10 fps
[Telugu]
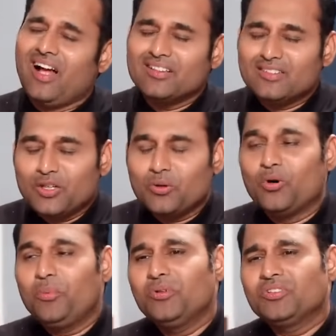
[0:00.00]
అంత
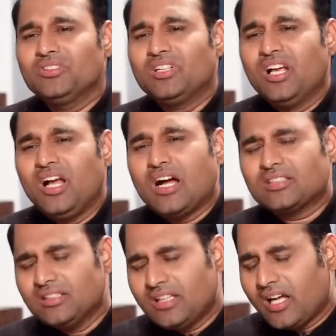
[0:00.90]
కోపం వస్తుంది
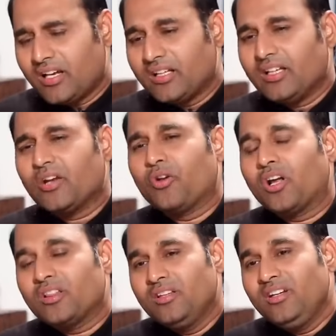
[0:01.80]
అసలు దాన్ని అయితే ఆ
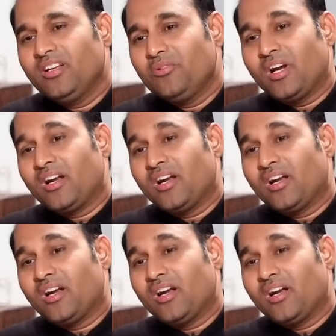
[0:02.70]
నార్త్ ఇండియన్